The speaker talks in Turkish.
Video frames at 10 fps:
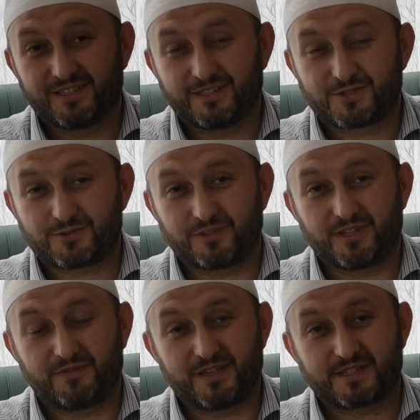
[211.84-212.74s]
son
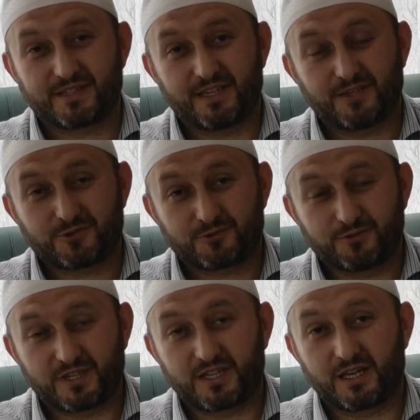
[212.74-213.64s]
nefeste
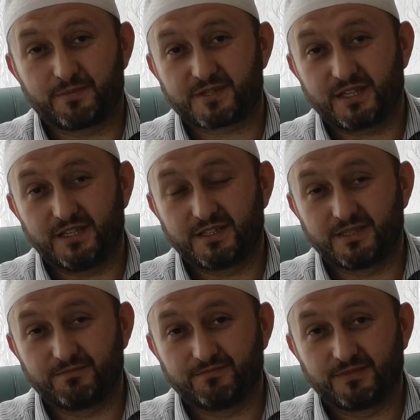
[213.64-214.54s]
şunlar
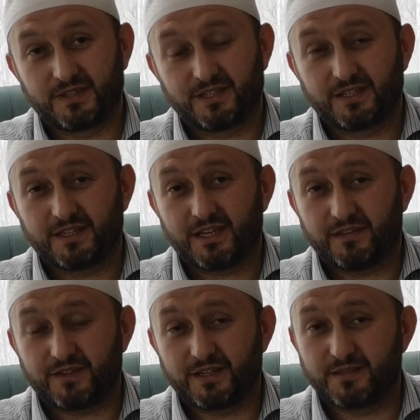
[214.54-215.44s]
yapsaydım,
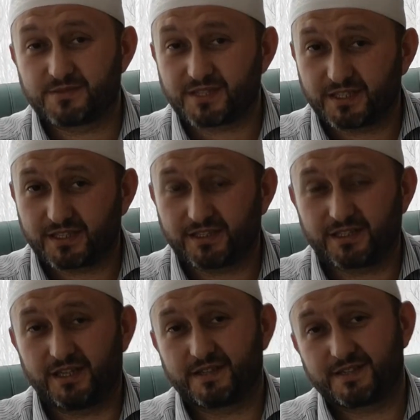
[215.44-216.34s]
efendim sadaka
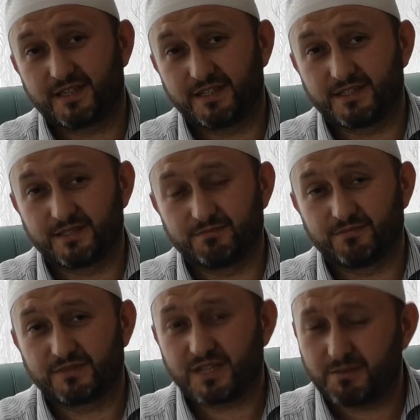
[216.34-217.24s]
dağıtsaydım,
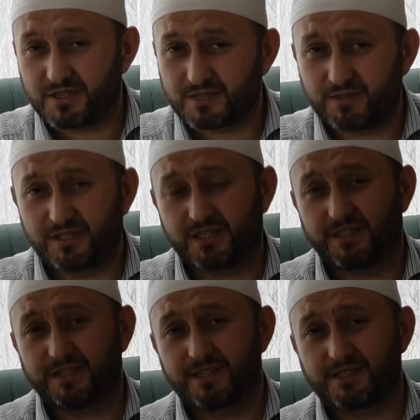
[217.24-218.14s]
namazıma
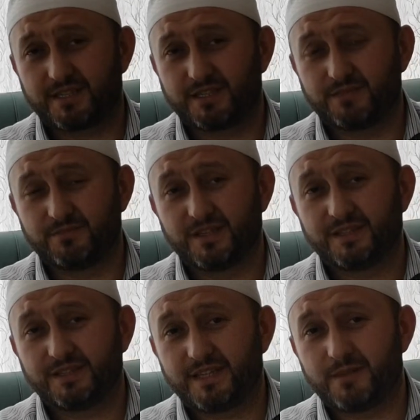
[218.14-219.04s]
dikkat etseydim
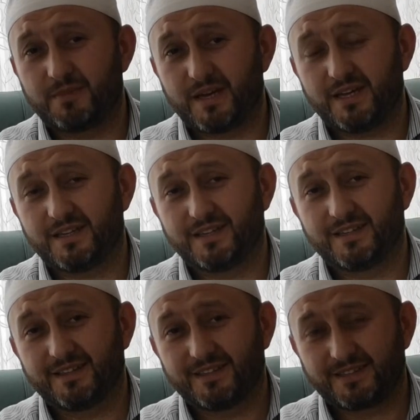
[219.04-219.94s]
deme
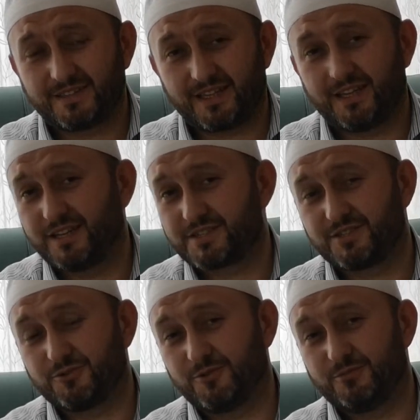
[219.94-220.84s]

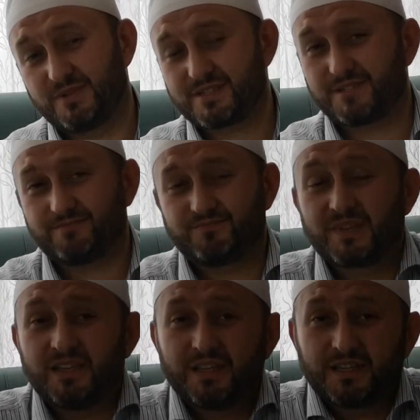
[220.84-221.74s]
telaşın olmasın.
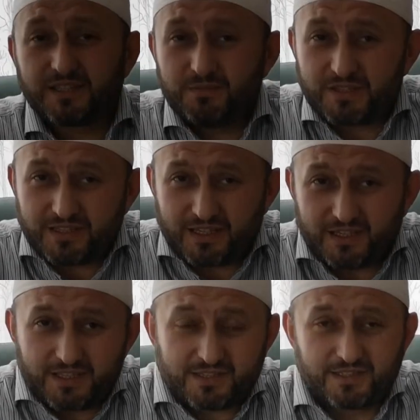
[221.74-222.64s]
Kıymetli
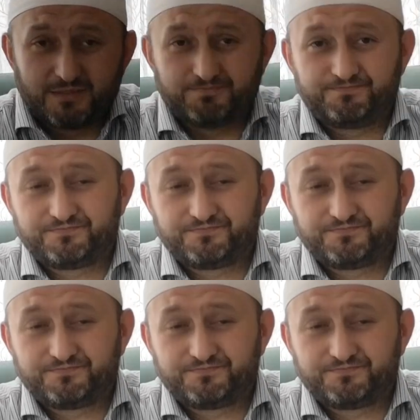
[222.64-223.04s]
kardeşlerim,